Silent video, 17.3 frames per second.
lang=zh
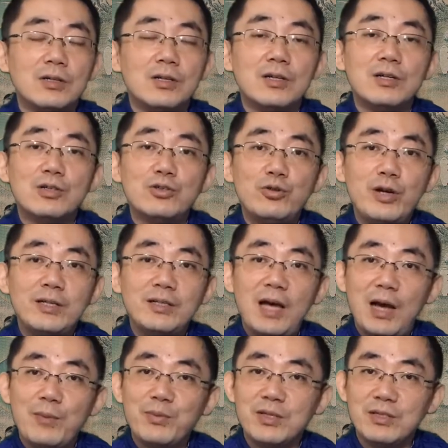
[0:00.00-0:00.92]
虽然
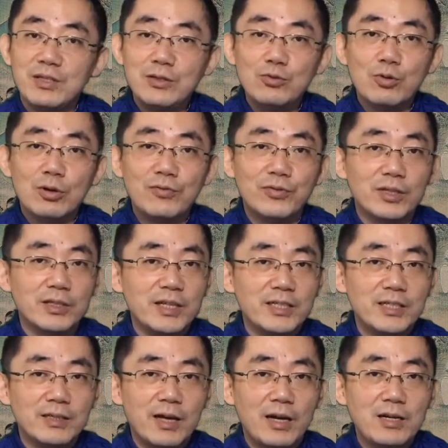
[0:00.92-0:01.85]
他比宁国府的那
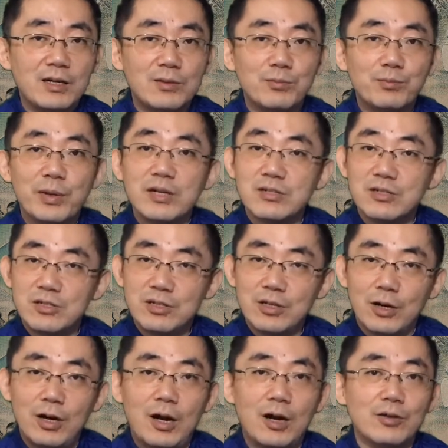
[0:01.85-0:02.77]
些男人本质要
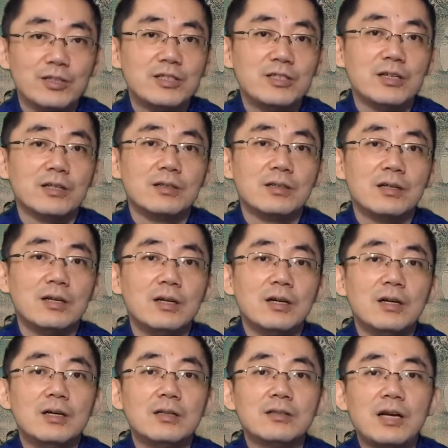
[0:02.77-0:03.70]
好一些，
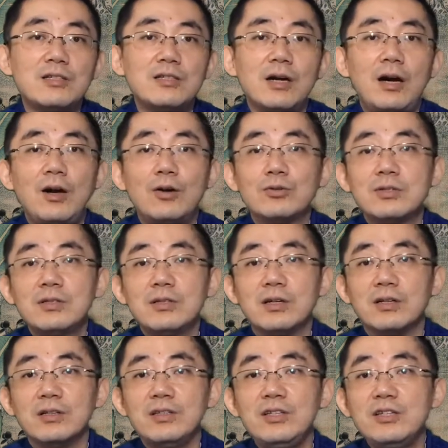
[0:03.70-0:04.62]
但是好
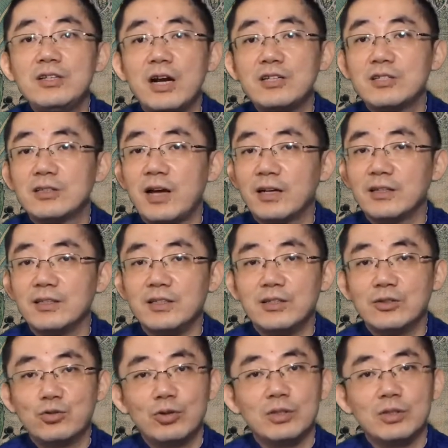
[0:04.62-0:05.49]
色依然是他的一个弱